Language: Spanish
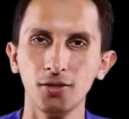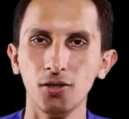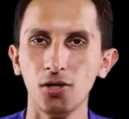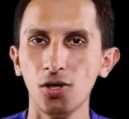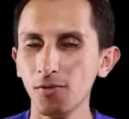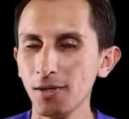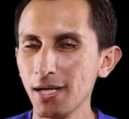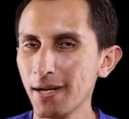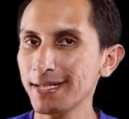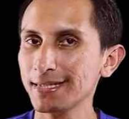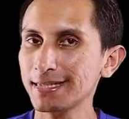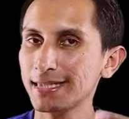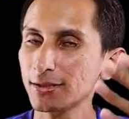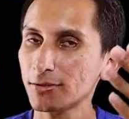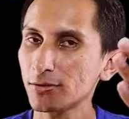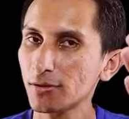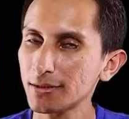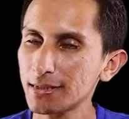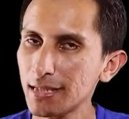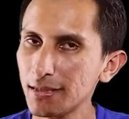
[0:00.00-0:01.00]
Obviamente
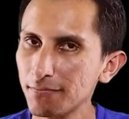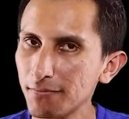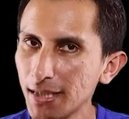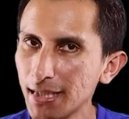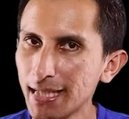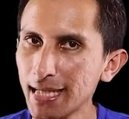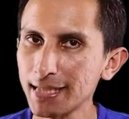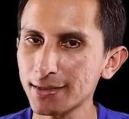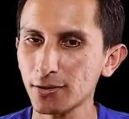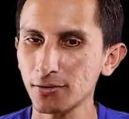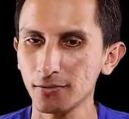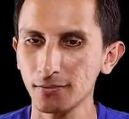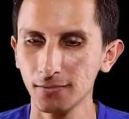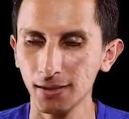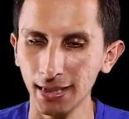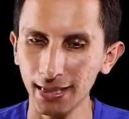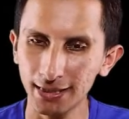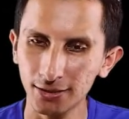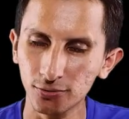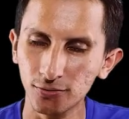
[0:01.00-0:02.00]
esto es en mi caso,
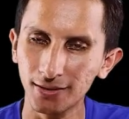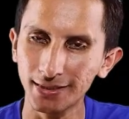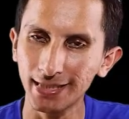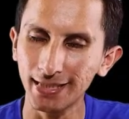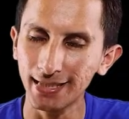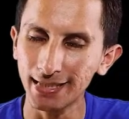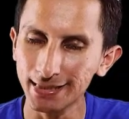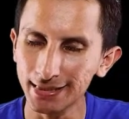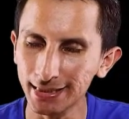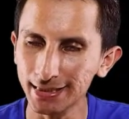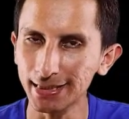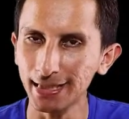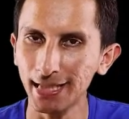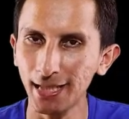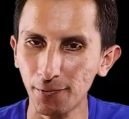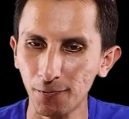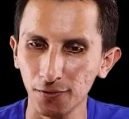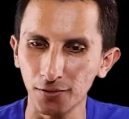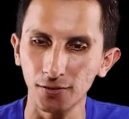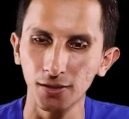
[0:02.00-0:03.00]
esto es en este
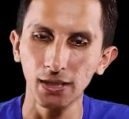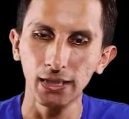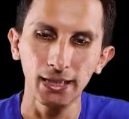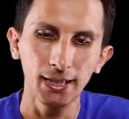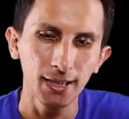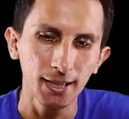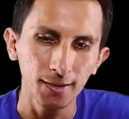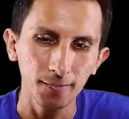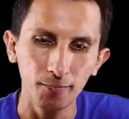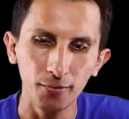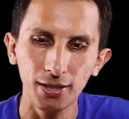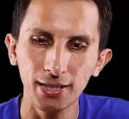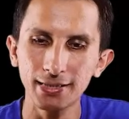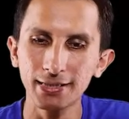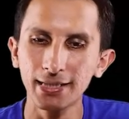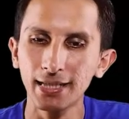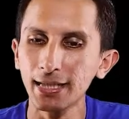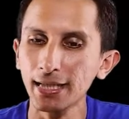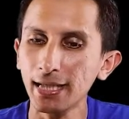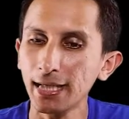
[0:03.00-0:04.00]
teléfono. Puede
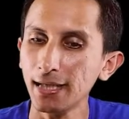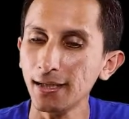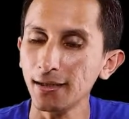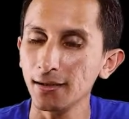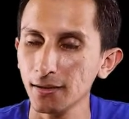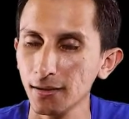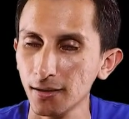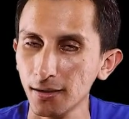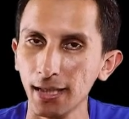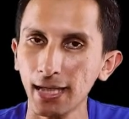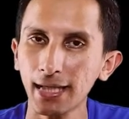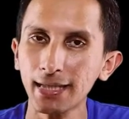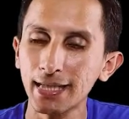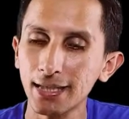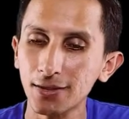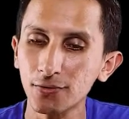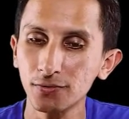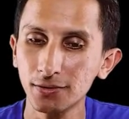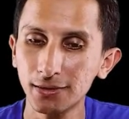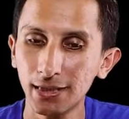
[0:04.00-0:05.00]
ser que en
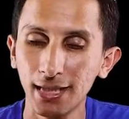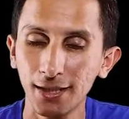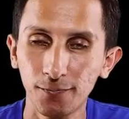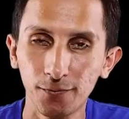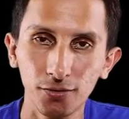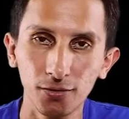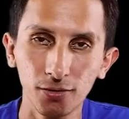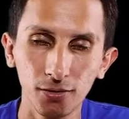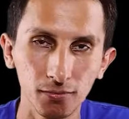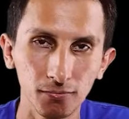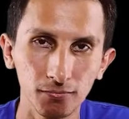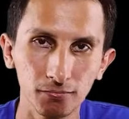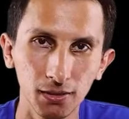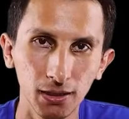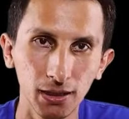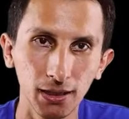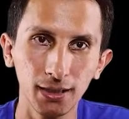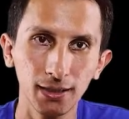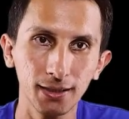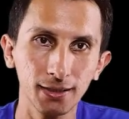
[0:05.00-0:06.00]
algún teléfono
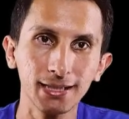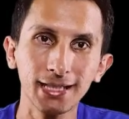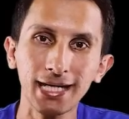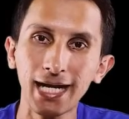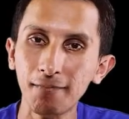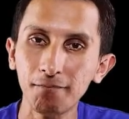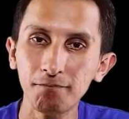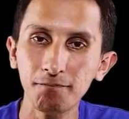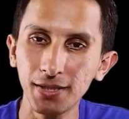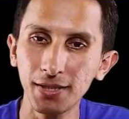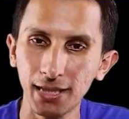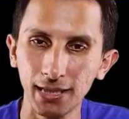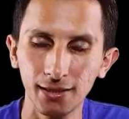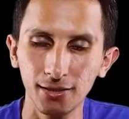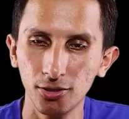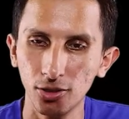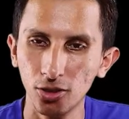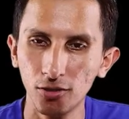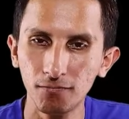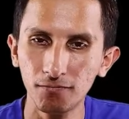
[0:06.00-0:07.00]
eh, cambie
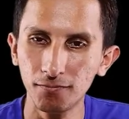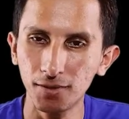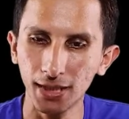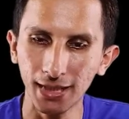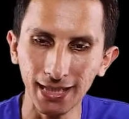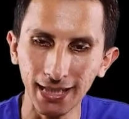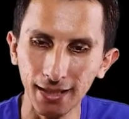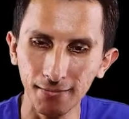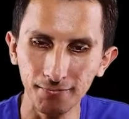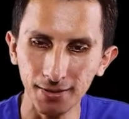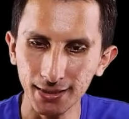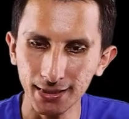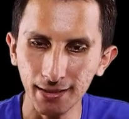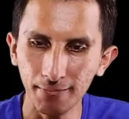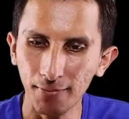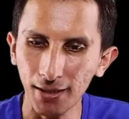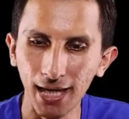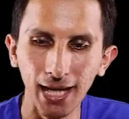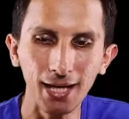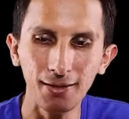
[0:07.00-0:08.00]
el nombre, cambie esa
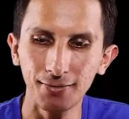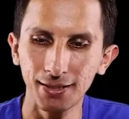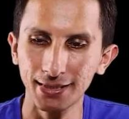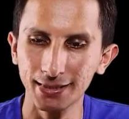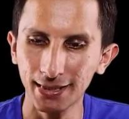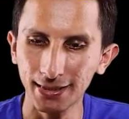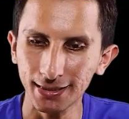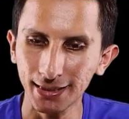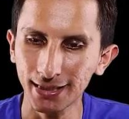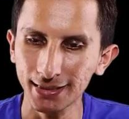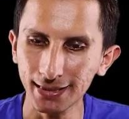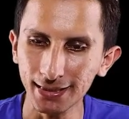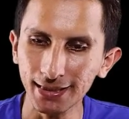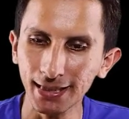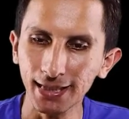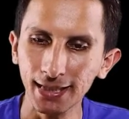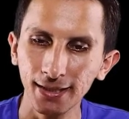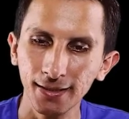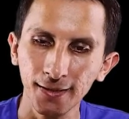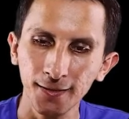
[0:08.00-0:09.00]
palabra, etcétera,
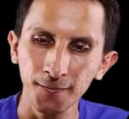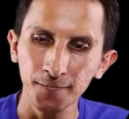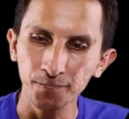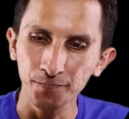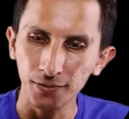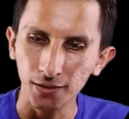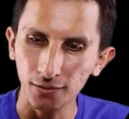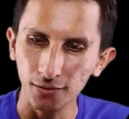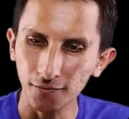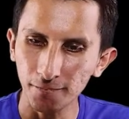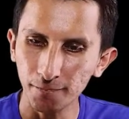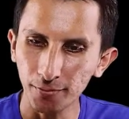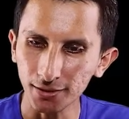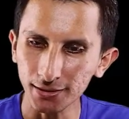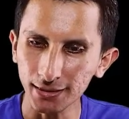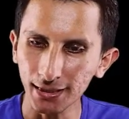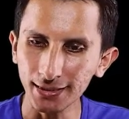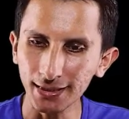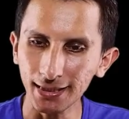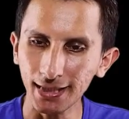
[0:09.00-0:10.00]
etcétera. Lo
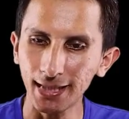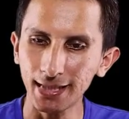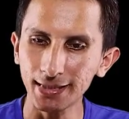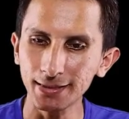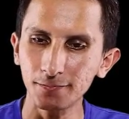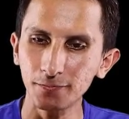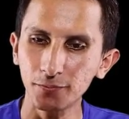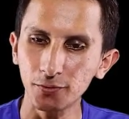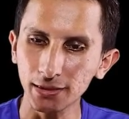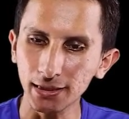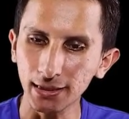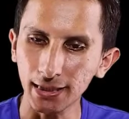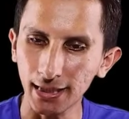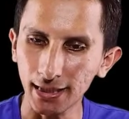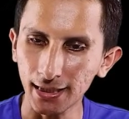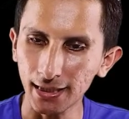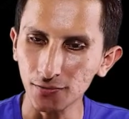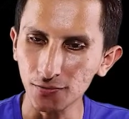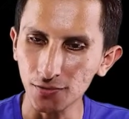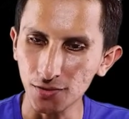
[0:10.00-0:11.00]
importante es buscar
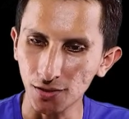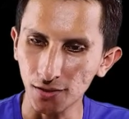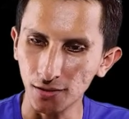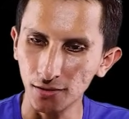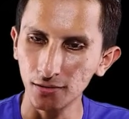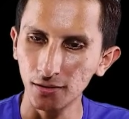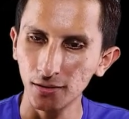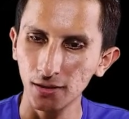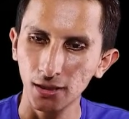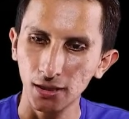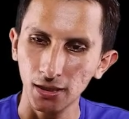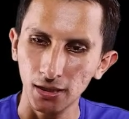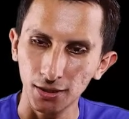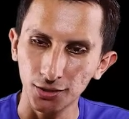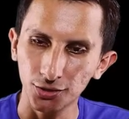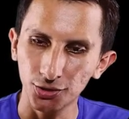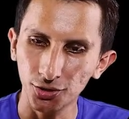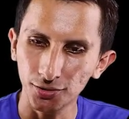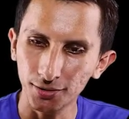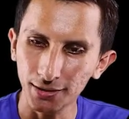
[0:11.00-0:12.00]
la opción
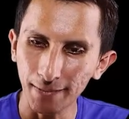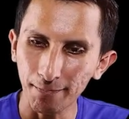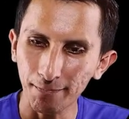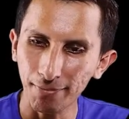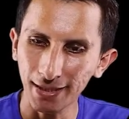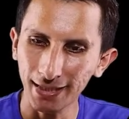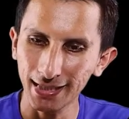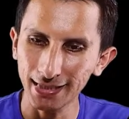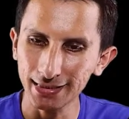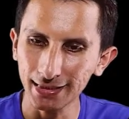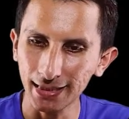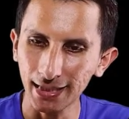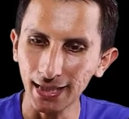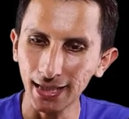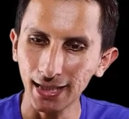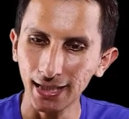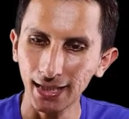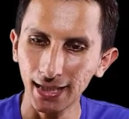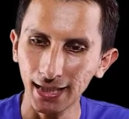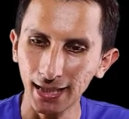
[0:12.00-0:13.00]
donde
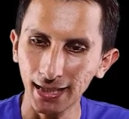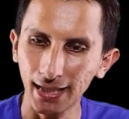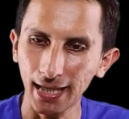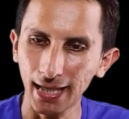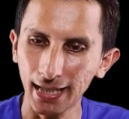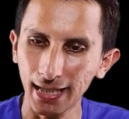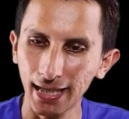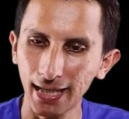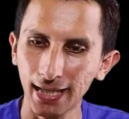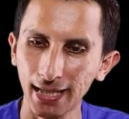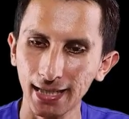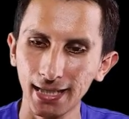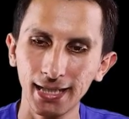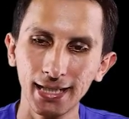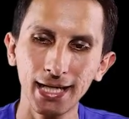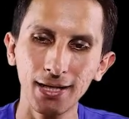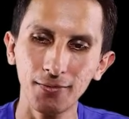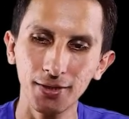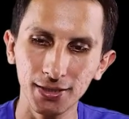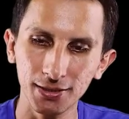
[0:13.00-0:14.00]
aparezca eh, la, la,
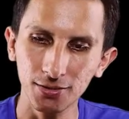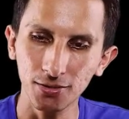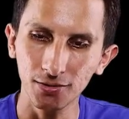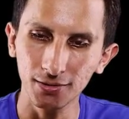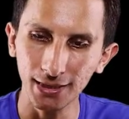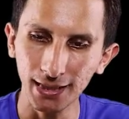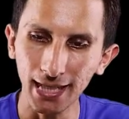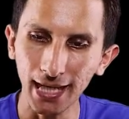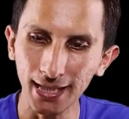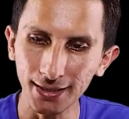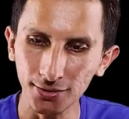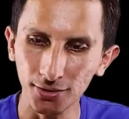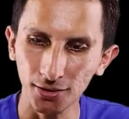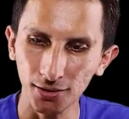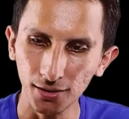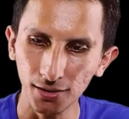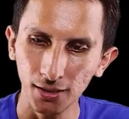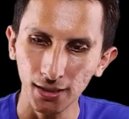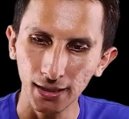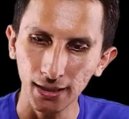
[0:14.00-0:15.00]
la, versión del
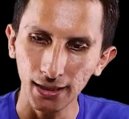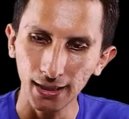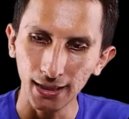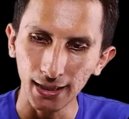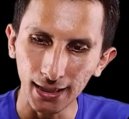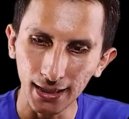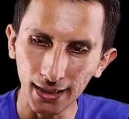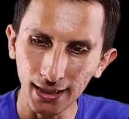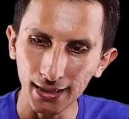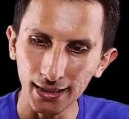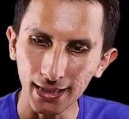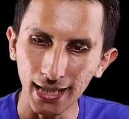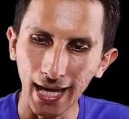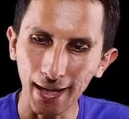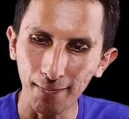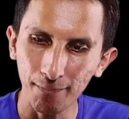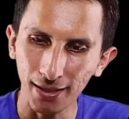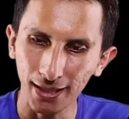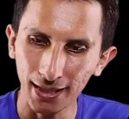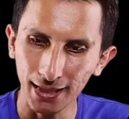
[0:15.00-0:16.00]
Android y
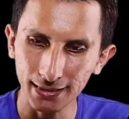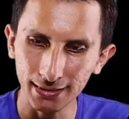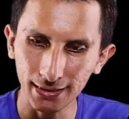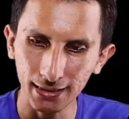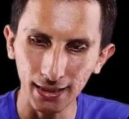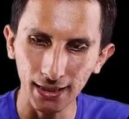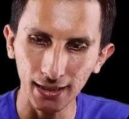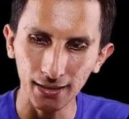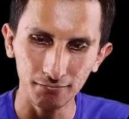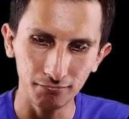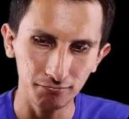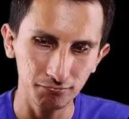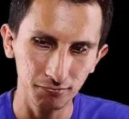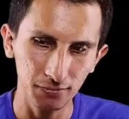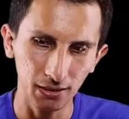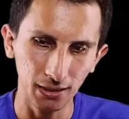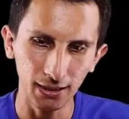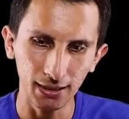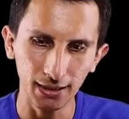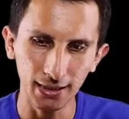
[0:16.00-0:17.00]
aparezca,
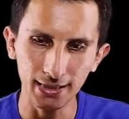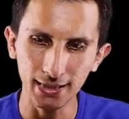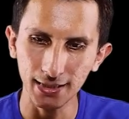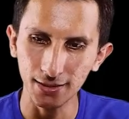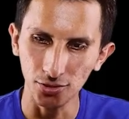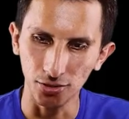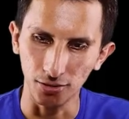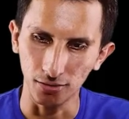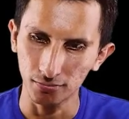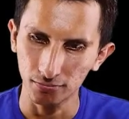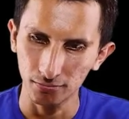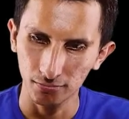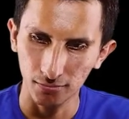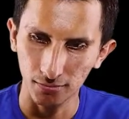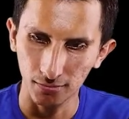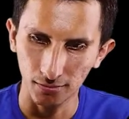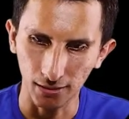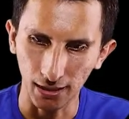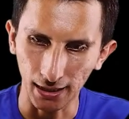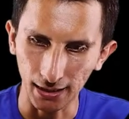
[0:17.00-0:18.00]
eh, qué sé
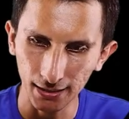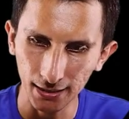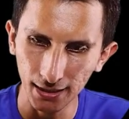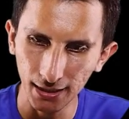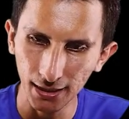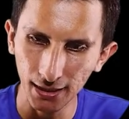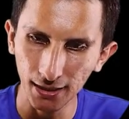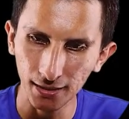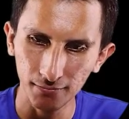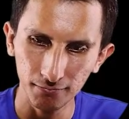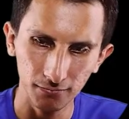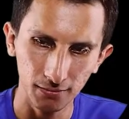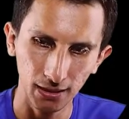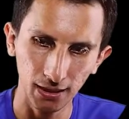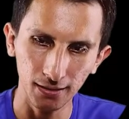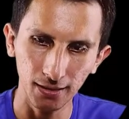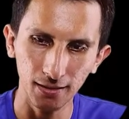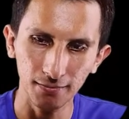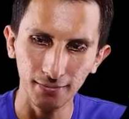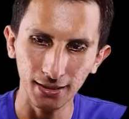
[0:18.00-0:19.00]
yo, aquí
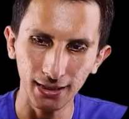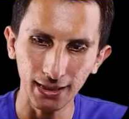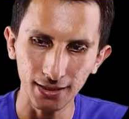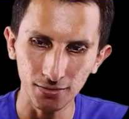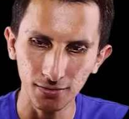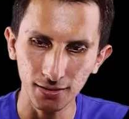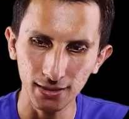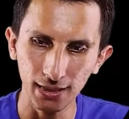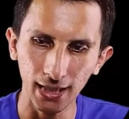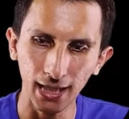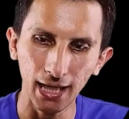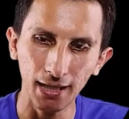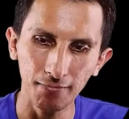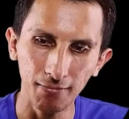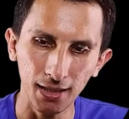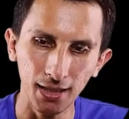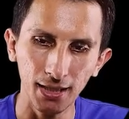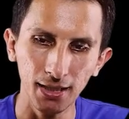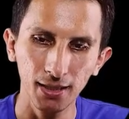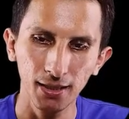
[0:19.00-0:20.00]
en, mi caso dice
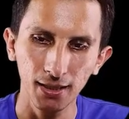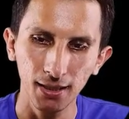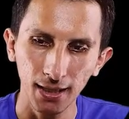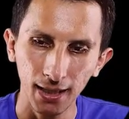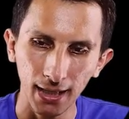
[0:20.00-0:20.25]
M